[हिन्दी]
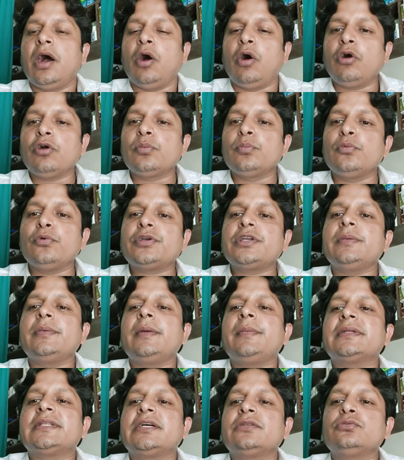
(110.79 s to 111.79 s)
और मुख्य मैं
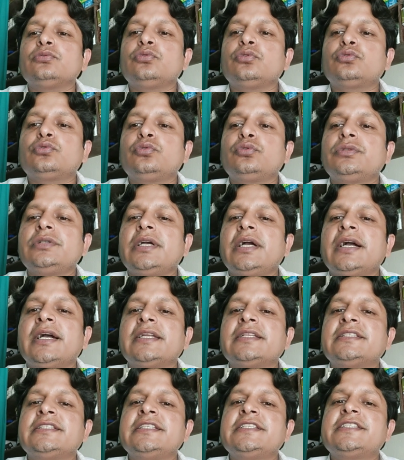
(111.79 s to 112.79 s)
बता दूँ दोस्तों कि
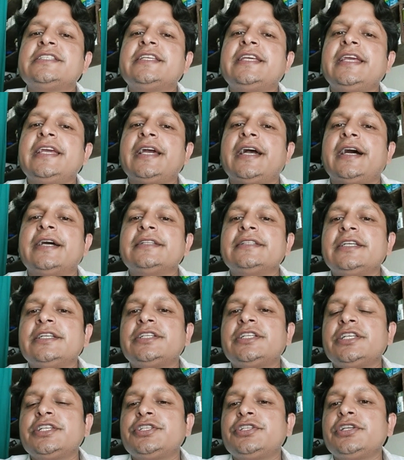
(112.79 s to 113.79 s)
अगर जिसके अंदर
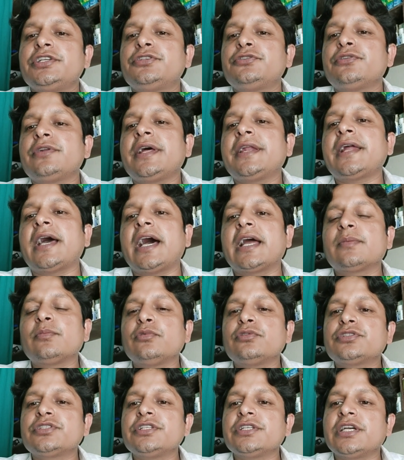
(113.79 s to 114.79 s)
टेस्टेस्टोरान
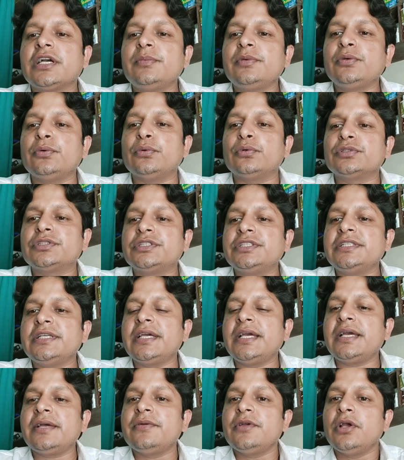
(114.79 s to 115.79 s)
हार्मोन्स की कमी होती है